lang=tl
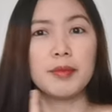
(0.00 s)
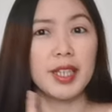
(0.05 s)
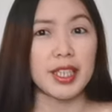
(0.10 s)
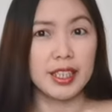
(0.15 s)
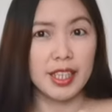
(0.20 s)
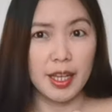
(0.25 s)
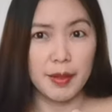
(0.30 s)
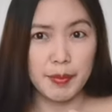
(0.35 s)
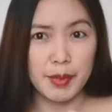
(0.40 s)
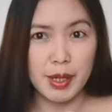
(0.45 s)

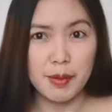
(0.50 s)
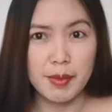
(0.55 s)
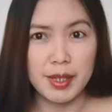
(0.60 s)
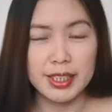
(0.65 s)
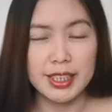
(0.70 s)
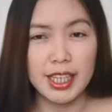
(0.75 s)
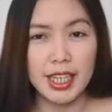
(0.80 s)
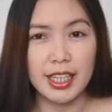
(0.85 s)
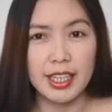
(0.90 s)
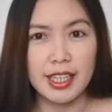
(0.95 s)
may time ka
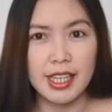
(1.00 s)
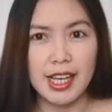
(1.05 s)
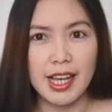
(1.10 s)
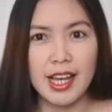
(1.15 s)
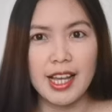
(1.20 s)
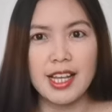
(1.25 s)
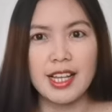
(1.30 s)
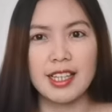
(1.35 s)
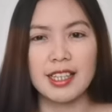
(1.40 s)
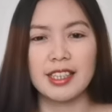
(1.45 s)
ba sa
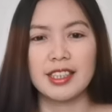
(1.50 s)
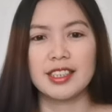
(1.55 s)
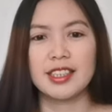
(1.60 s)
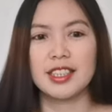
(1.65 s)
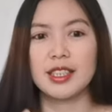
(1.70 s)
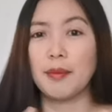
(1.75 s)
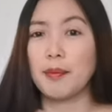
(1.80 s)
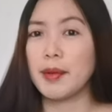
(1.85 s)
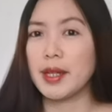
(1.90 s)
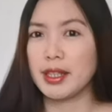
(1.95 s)
kanya?
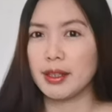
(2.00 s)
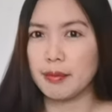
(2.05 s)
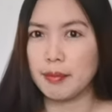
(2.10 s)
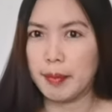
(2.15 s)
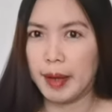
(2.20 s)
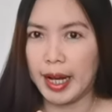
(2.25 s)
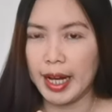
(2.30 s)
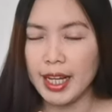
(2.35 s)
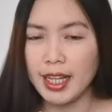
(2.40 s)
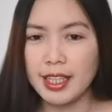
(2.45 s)
Sapat
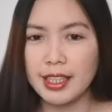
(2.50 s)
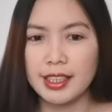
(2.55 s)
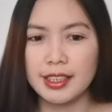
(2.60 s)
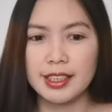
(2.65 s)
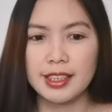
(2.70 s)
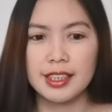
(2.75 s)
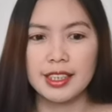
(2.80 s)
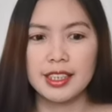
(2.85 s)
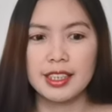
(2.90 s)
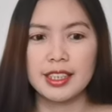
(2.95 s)
ba?
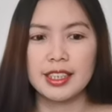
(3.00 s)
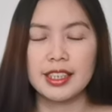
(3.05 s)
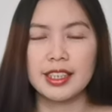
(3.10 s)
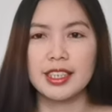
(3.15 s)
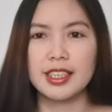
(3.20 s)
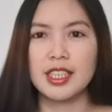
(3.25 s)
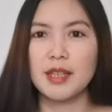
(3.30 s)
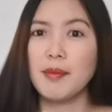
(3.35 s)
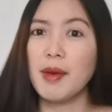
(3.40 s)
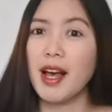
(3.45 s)

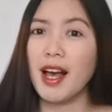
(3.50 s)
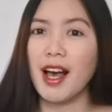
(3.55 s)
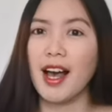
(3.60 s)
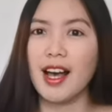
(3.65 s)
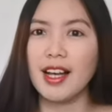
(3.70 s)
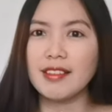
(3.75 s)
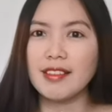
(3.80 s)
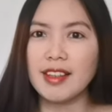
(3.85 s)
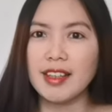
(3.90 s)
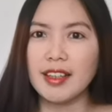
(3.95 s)
Kasi
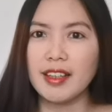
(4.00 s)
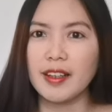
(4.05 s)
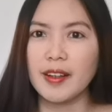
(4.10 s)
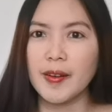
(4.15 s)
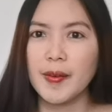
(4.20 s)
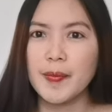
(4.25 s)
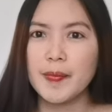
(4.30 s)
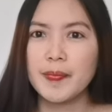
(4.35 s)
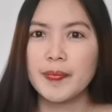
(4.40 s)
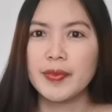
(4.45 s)
mahati
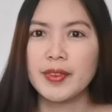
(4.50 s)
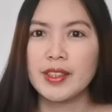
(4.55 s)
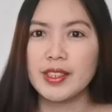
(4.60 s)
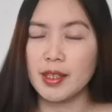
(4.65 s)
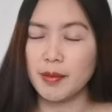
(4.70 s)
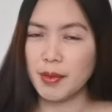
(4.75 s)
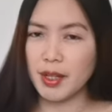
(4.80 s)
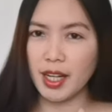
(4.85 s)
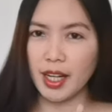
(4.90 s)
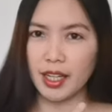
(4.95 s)
eh.
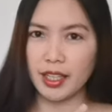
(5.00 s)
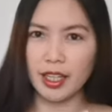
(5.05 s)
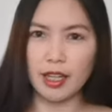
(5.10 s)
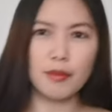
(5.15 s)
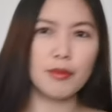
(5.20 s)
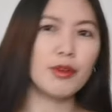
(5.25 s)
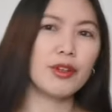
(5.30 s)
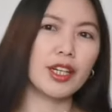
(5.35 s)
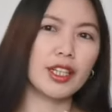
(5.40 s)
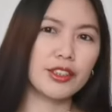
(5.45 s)
Sa mga
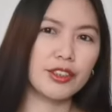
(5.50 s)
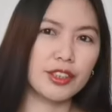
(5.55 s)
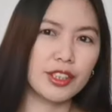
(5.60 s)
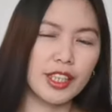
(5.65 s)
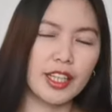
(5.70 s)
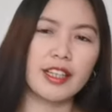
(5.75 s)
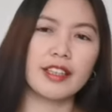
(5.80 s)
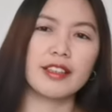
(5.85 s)
anak mo, ganun